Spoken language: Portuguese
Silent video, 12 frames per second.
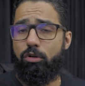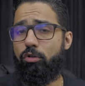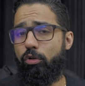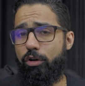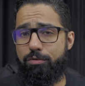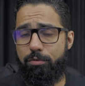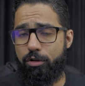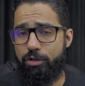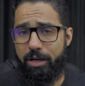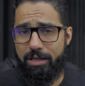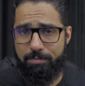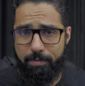2 milhões de
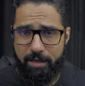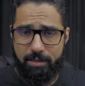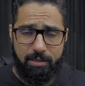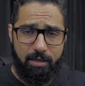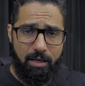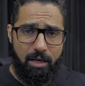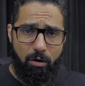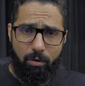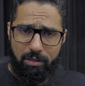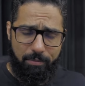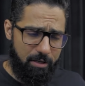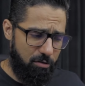reais mês, ou
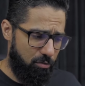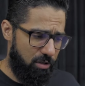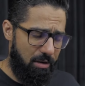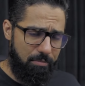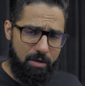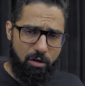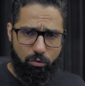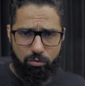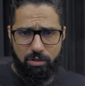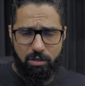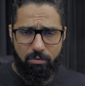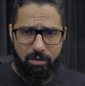até mesmo 100 mil,
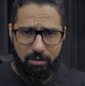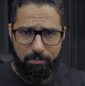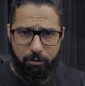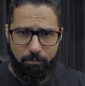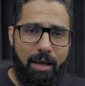50 mil.